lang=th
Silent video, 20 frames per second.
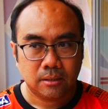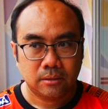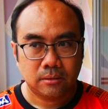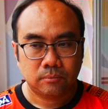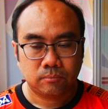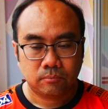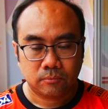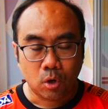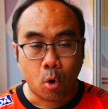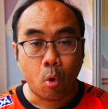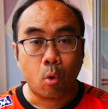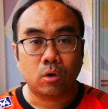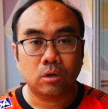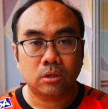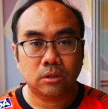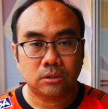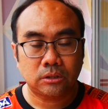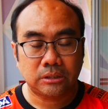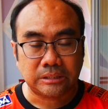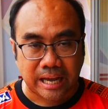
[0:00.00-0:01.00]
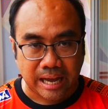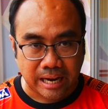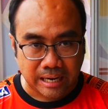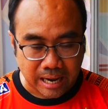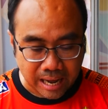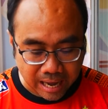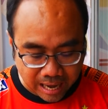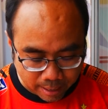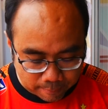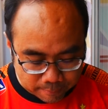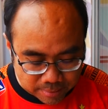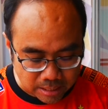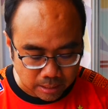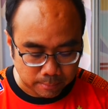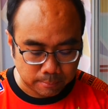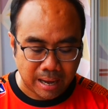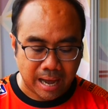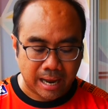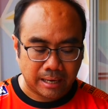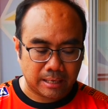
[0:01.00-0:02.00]
6 5มื่น
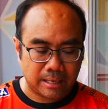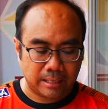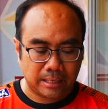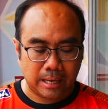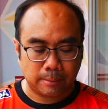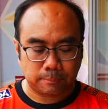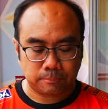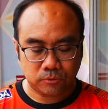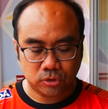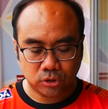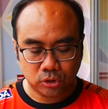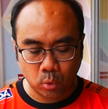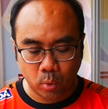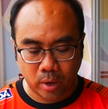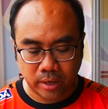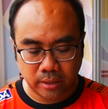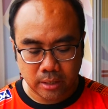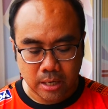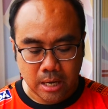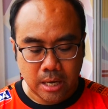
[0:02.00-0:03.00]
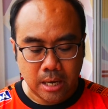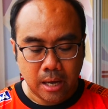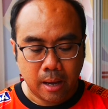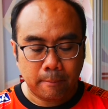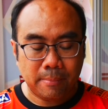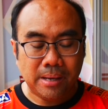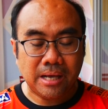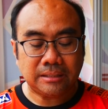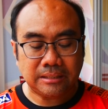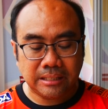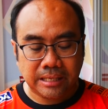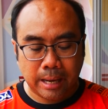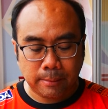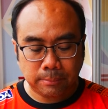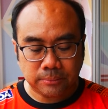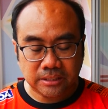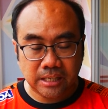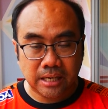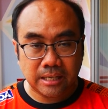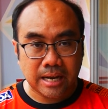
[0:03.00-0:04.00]
บาทนะครับ ส่วน
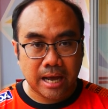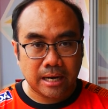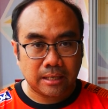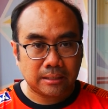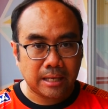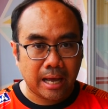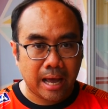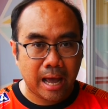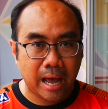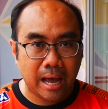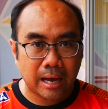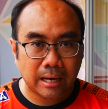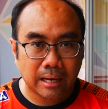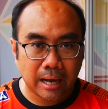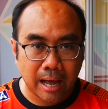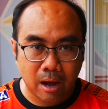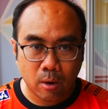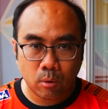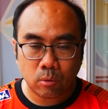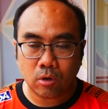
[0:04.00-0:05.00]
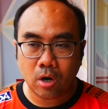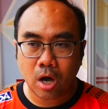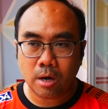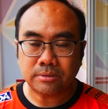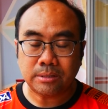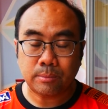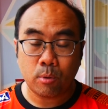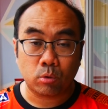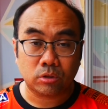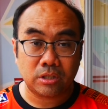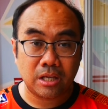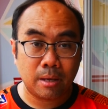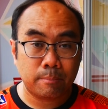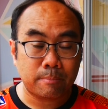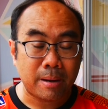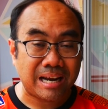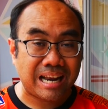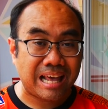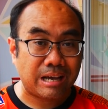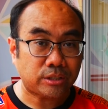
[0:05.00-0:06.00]
BGFC นั้นถ้าเข้ารอบ 16ที
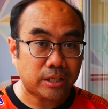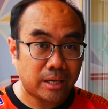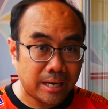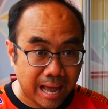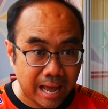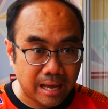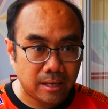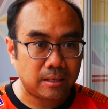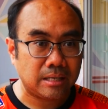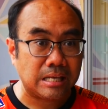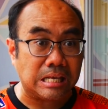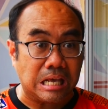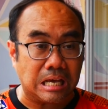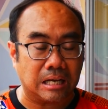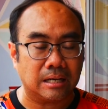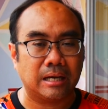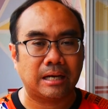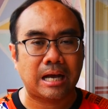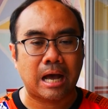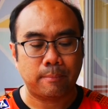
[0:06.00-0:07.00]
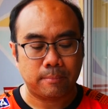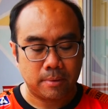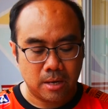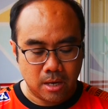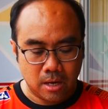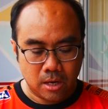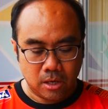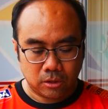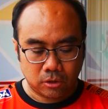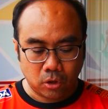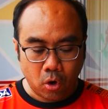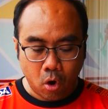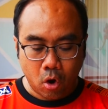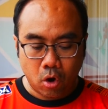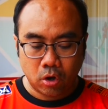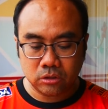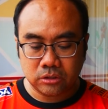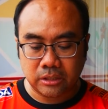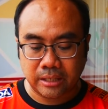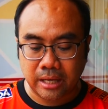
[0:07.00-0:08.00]
ไปแล้วชนะอีกนะครับก็
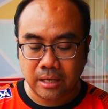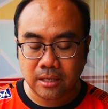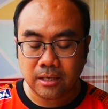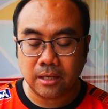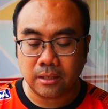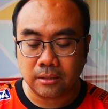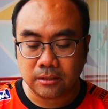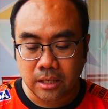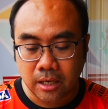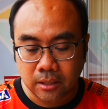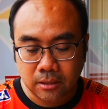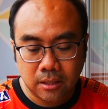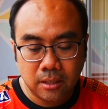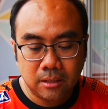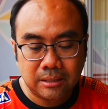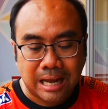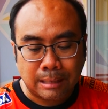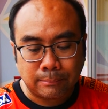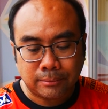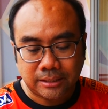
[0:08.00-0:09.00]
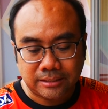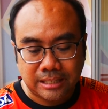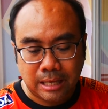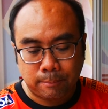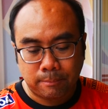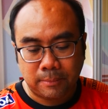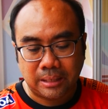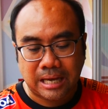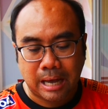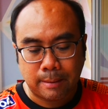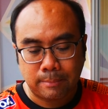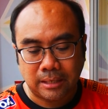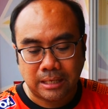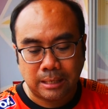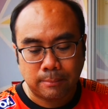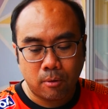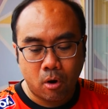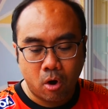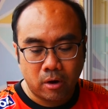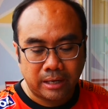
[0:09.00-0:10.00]
จะได้เงินเยอะขึ้นตามสเต็ปนะครับอย่าง
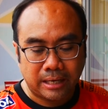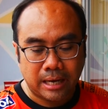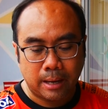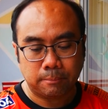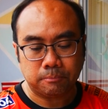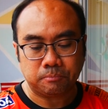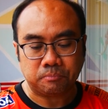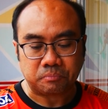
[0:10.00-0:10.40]
ที่บอกนะครับ